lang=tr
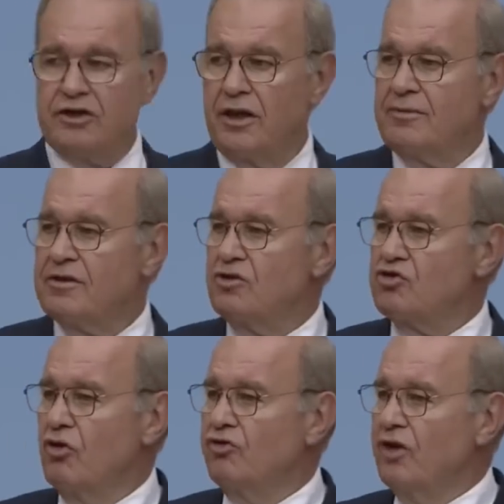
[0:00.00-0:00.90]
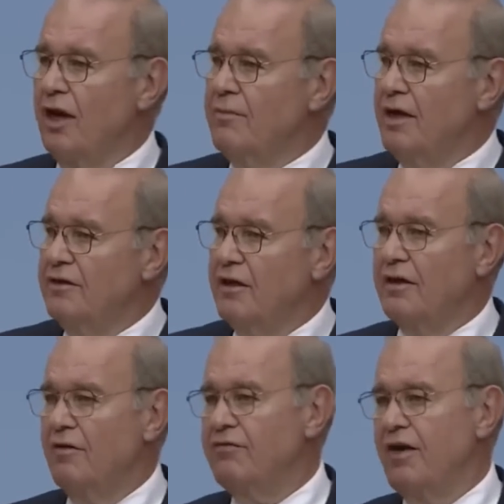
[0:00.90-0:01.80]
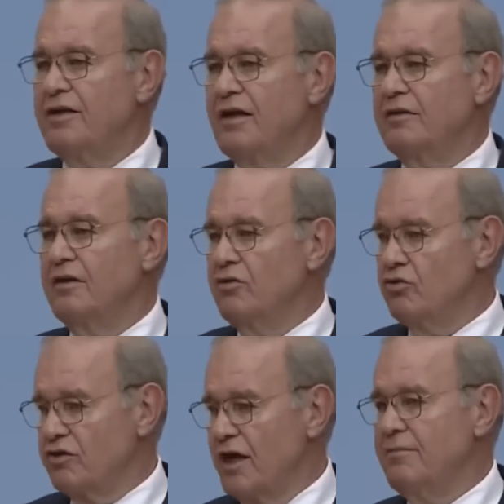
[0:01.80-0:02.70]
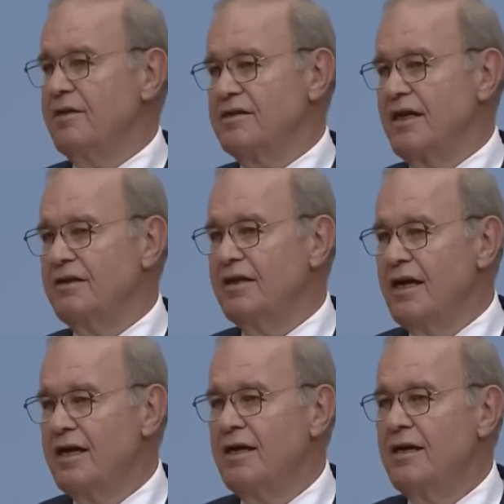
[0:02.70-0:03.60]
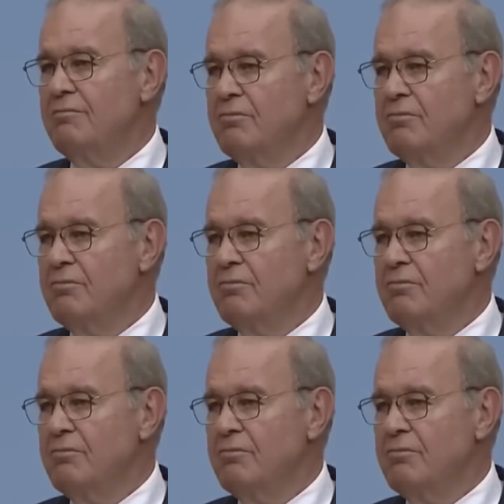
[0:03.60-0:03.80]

Gençlerimizin sosyal medyadan feryatları yükselmeseydi,